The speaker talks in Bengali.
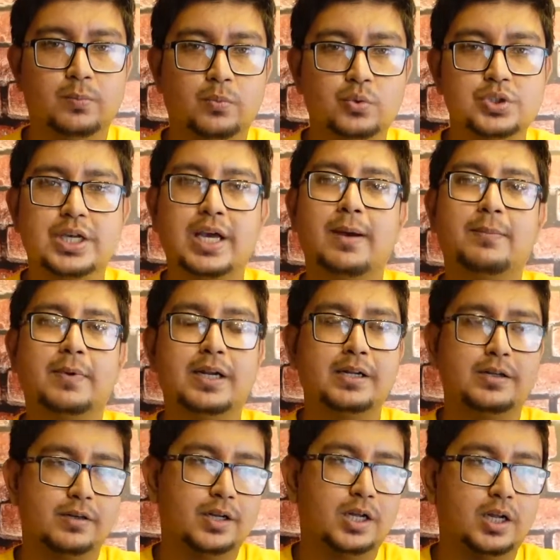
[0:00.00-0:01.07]
বুঝে আমরা
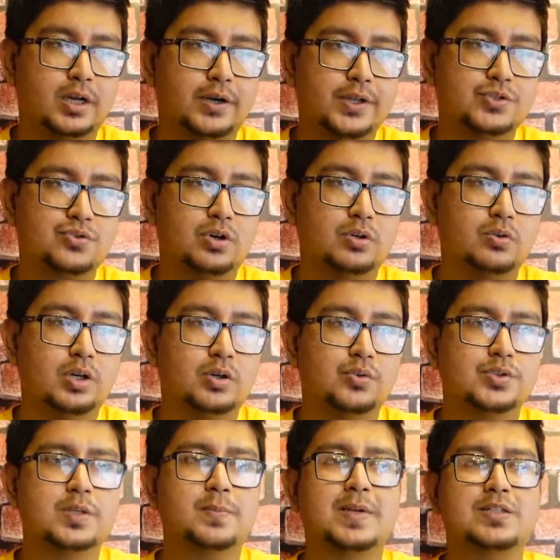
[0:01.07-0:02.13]
রেস্টুরেন্টগুলো
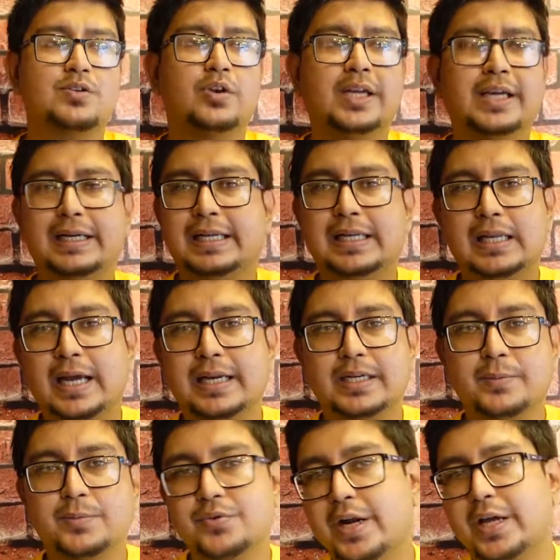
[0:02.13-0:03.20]
করছি প্লাস অনেক গ্রিল
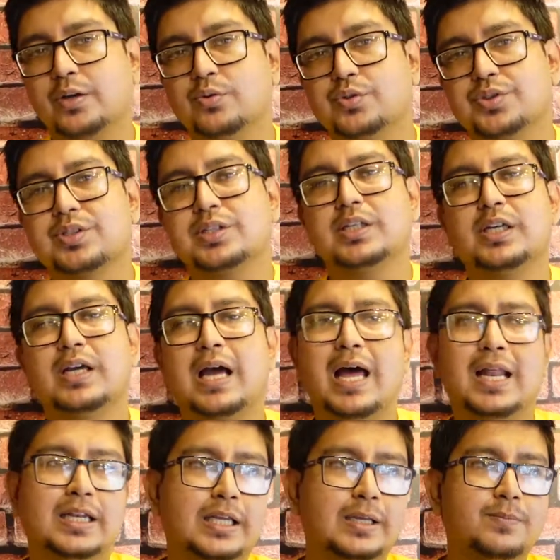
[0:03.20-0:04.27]
আইটেম ট্রাই করছি
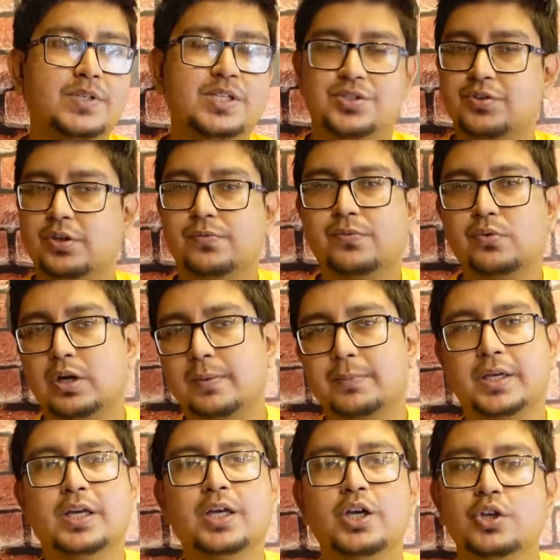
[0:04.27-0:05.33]
হালি এমনি স্ট্রিট ফুড
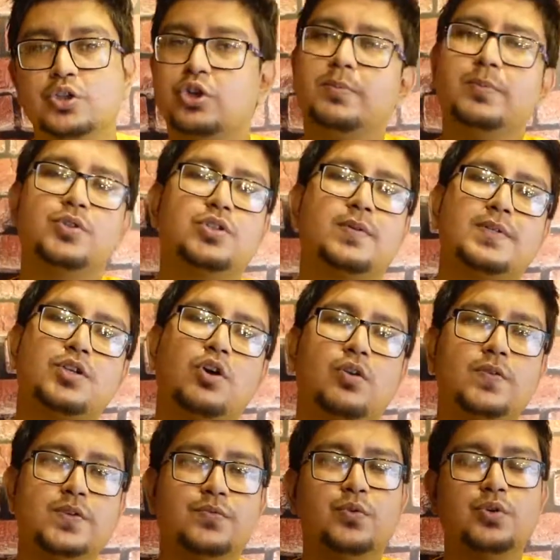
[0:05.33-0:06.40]
আমি সব কিছু আমার
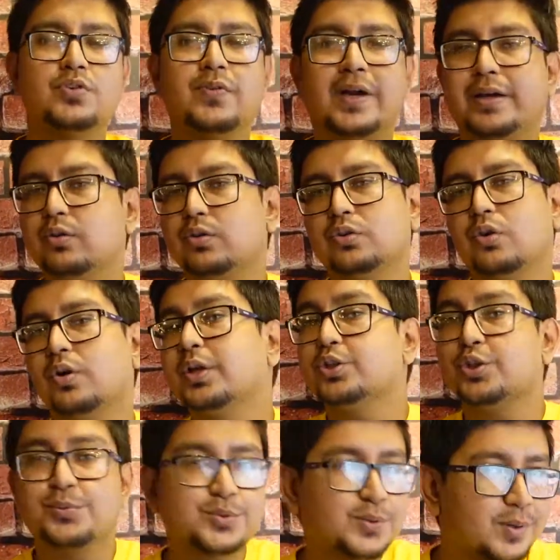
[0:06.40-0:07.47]
অলওয়েজ ফুড ট্রাই করতে অনেক
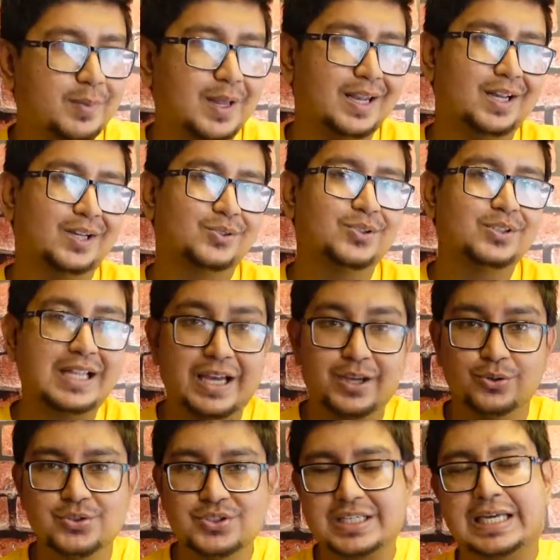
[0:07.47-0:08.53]
সবসময় ভালো লাগতো তাই
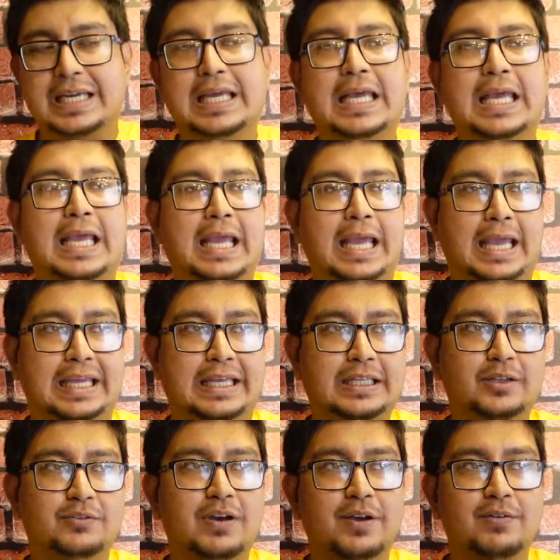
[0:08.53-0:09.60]
হচ্ছে এই
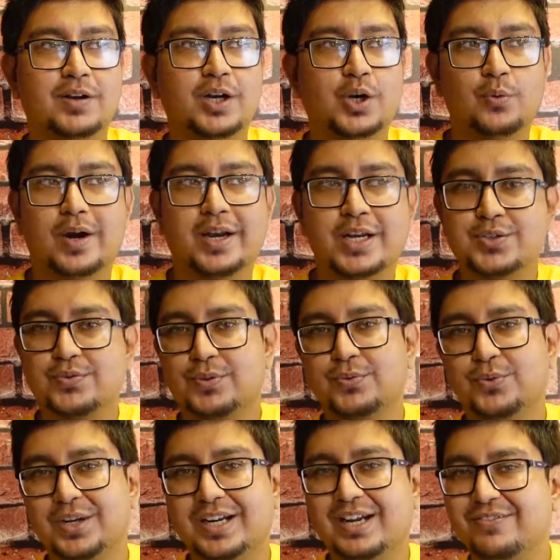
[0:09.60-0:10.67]
ফাইভ হান্ড্রেড ওয়ান ডেজ উইথ
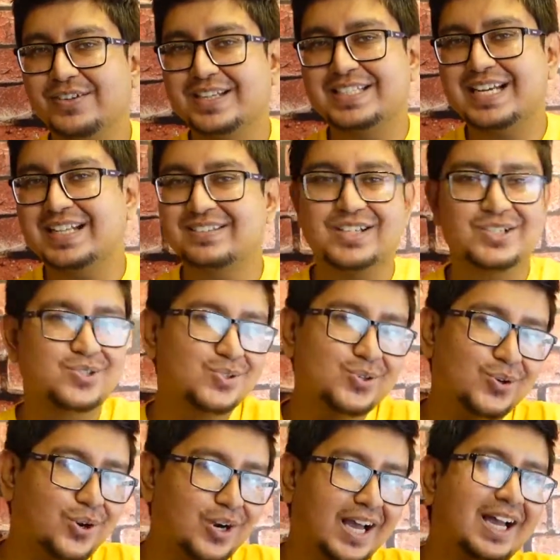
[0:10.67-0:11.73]
ফুড ইরাফির যাত্রা
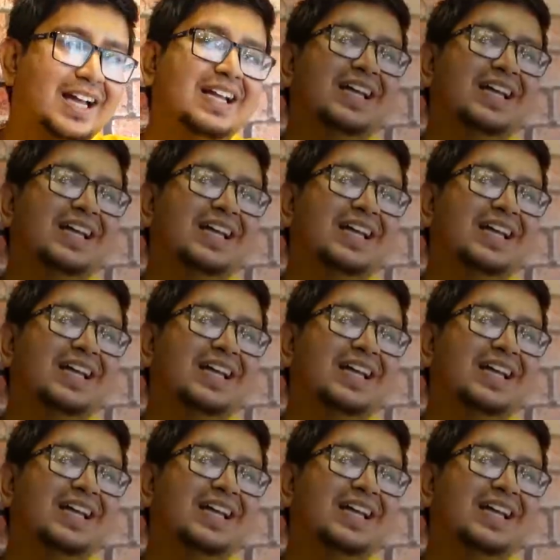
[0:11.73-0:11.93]
শুরু করা